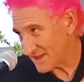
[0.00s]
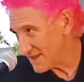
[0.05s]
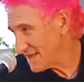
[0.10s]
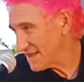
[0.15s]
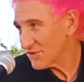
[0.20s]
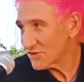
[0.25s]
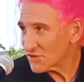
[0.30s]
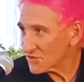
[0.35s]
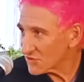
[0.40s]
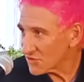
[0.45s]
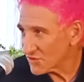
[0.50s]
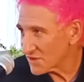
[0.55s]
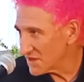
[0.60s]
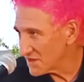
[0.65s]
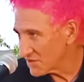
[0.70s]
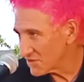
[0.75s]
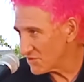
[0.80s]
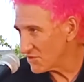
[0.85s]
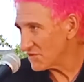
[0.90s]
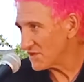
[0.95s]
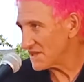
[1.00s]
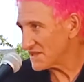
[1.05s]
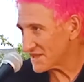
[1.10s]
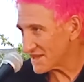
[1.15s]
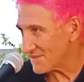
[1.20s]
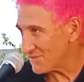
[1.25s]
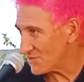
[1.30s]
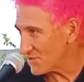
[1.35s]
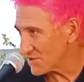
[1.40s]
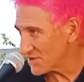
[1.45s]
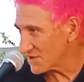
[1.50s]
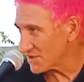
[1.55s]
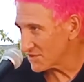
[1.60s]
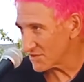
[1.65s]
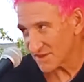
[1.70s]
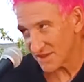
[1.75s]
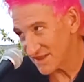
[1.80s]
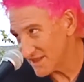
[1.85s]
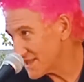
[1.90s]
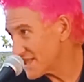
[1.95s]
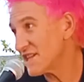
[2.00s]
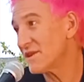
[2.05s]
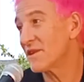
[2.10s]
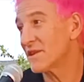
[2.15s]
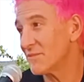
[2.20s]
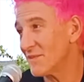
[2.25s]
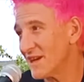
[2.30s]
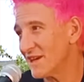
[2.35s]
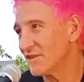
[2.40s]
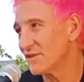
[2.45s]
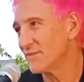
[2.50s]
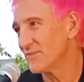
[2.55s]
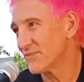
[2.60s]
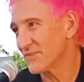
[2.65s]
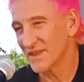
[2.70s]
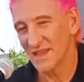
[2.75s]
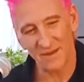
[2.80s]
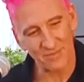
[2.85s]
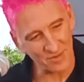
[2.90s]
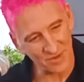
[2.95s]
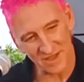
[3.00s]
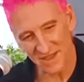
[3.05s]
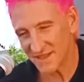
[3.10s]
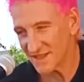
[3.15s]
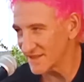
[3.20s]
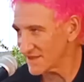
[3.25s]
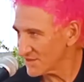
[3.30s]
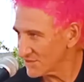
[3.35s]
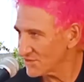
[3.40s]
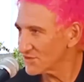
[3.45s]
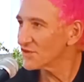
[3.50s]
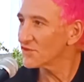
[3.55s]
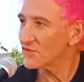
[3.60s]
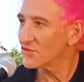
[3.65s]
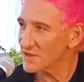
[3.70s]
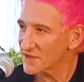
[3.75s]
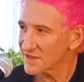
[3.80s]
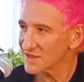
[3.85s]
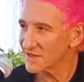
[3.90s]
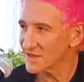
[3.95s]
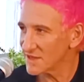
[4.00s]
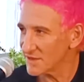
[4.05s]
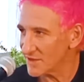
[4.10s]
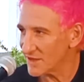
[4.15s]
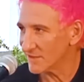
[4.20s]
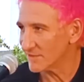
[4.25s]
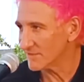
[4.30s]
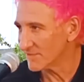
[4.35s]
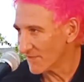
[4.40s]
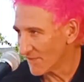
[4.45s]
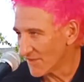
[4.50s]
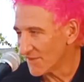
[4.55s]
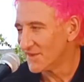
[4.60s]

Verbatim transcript: y tenía otro toquín con estrambóticos y ya estaba armado. Y pues ese segundo fue el que se llevaron.